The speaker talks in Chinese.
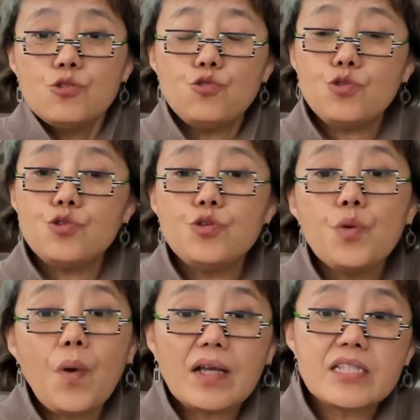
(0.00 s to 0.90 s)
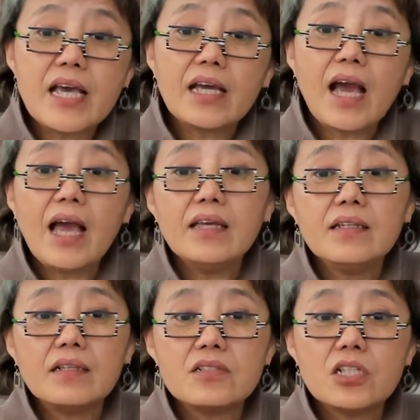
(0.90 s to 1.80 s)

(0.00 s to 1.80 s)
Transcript: 继续往前开呢，